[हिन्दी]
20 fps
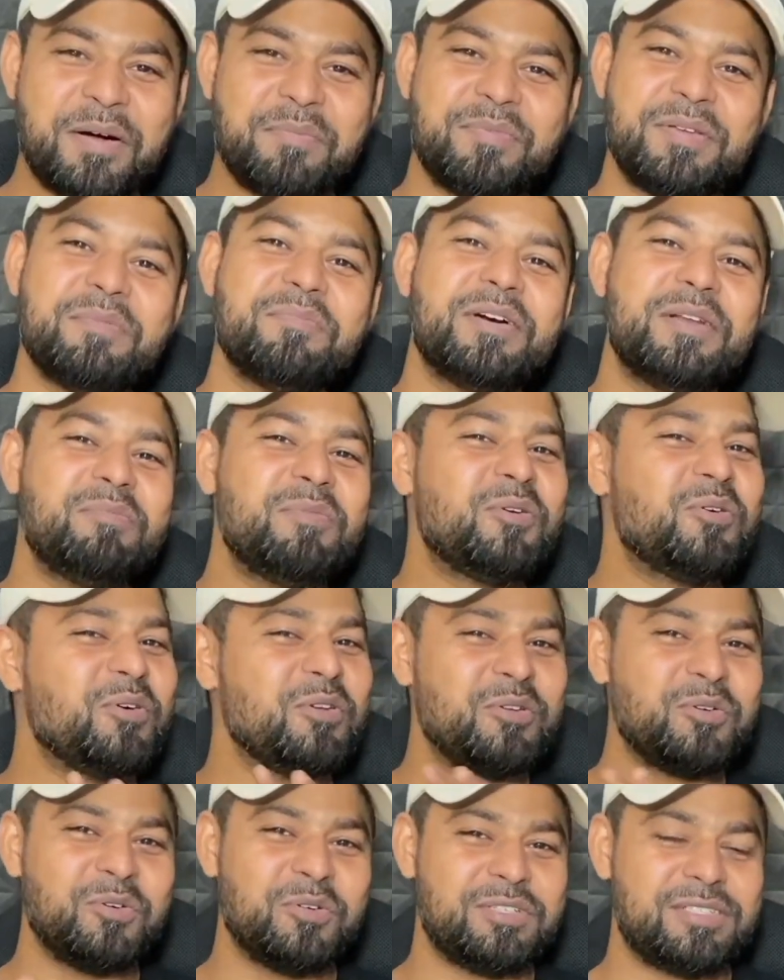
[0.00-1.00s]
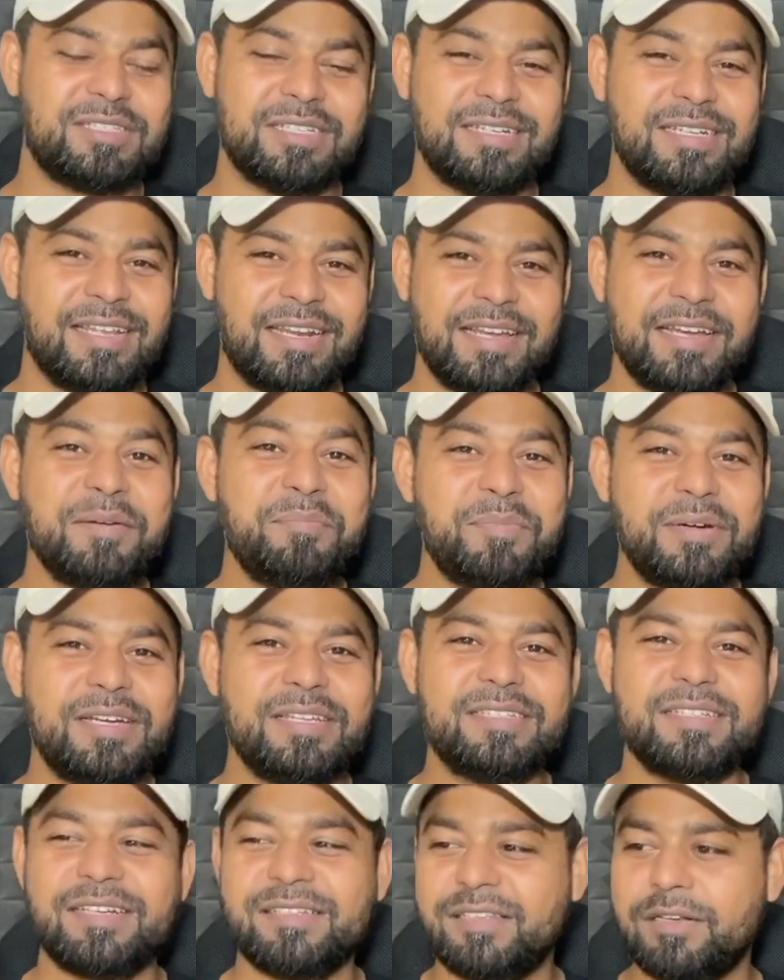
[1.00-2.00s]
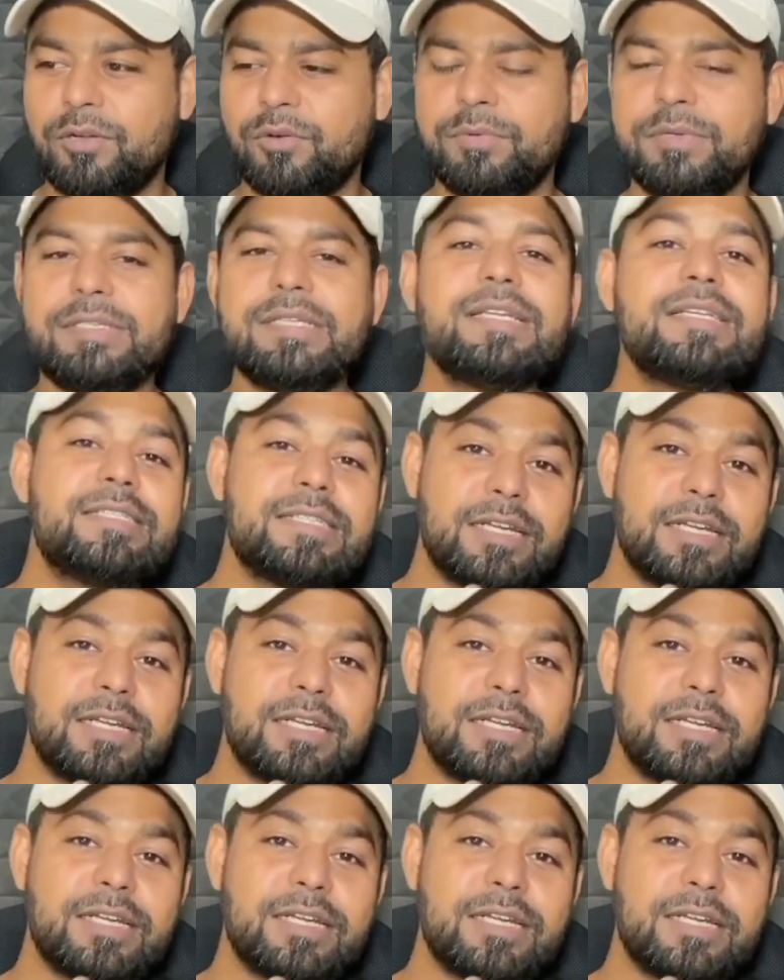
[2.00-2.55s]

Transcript: आपके मन में कोई क्वेश्चन नहीं रहेगा पीडी चार्जर का इसलिए